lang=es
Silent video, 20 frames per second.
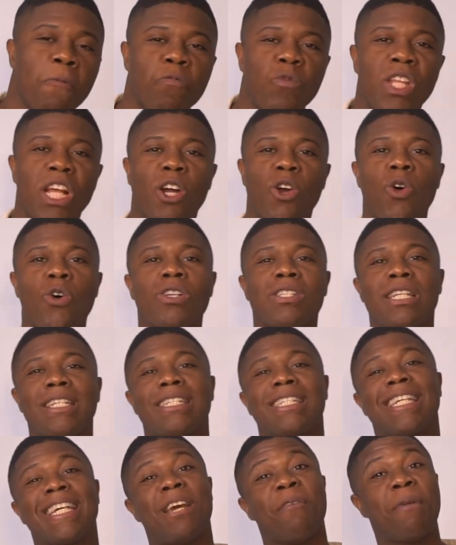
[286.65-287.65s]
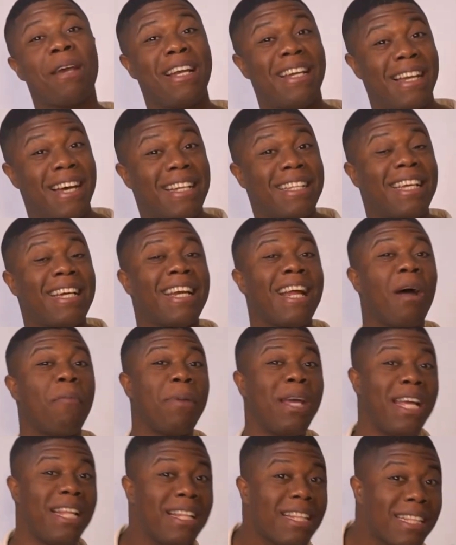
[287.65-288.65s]
de cosas que
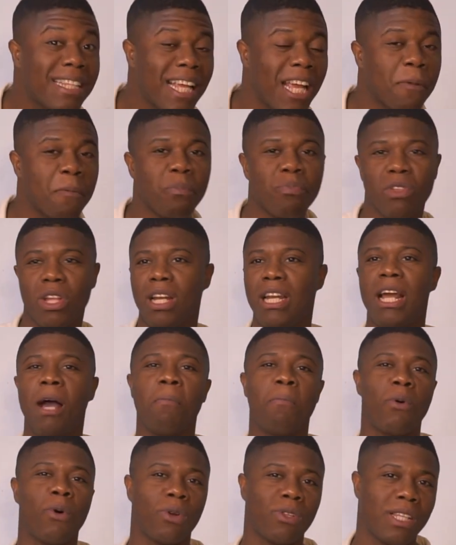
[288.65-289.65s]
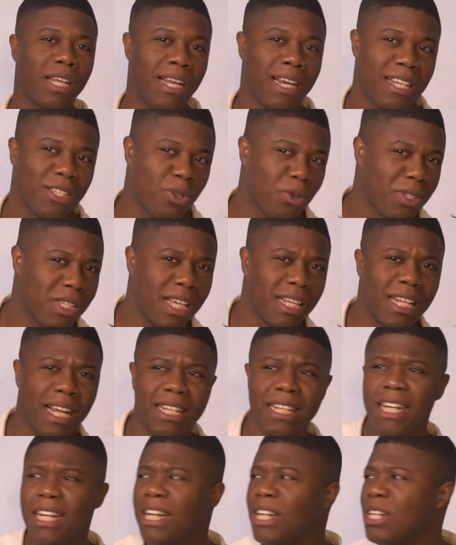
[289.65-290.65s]
verdaderamente le aporta a la sociedad.